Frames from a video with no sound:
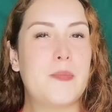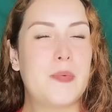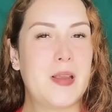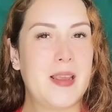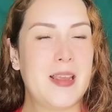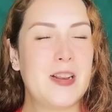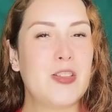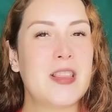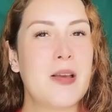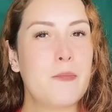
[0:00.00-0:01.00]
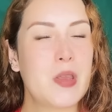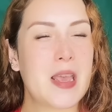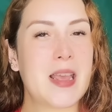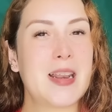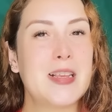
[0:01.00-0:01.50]
Pero
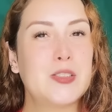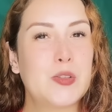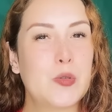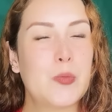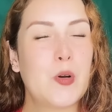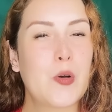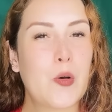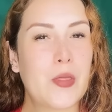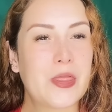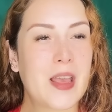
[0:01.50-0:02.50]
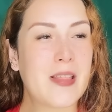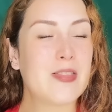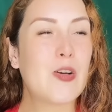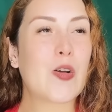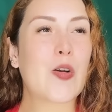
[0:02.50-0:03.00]
también estuvo
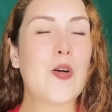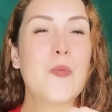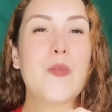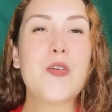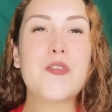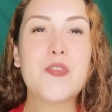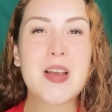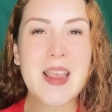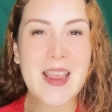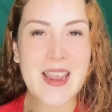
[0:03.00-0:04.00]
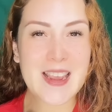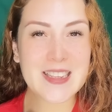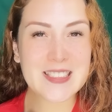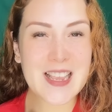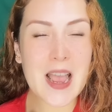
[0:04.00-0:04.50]
contando cómo fue
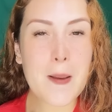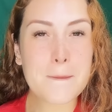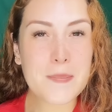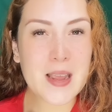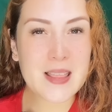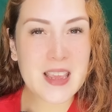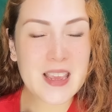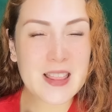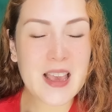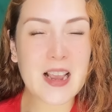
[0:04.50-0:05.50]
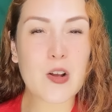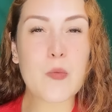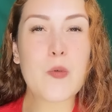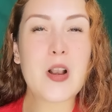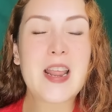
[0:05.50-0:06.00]
esa pedida,
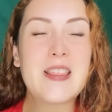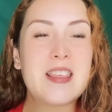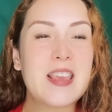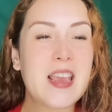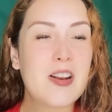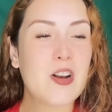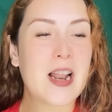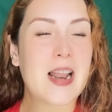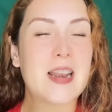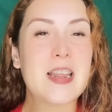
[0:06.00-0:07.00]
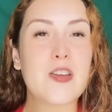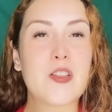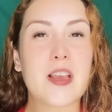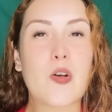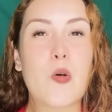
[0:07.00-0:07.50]
cómo le dieron el anillo de